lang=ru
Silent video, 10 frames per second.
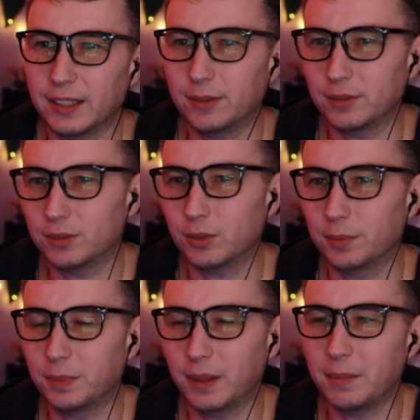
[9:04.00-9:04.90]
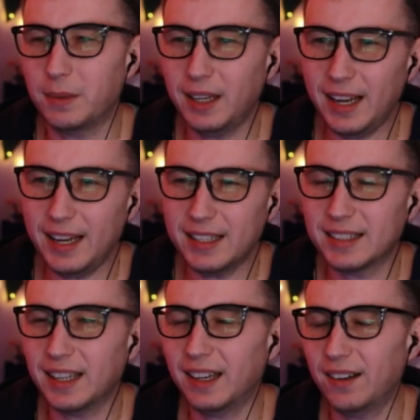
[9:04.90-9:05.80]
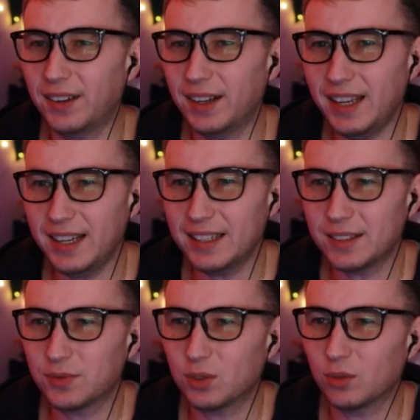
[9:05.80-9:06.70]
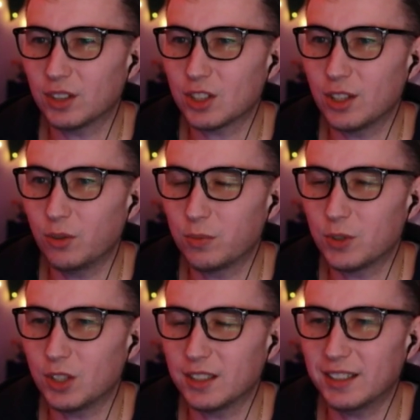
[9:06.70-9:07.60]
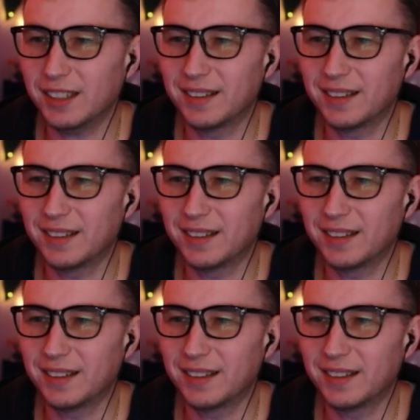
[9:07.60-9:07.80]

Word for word: вот все примирились, договорились, все, нашли общий язык.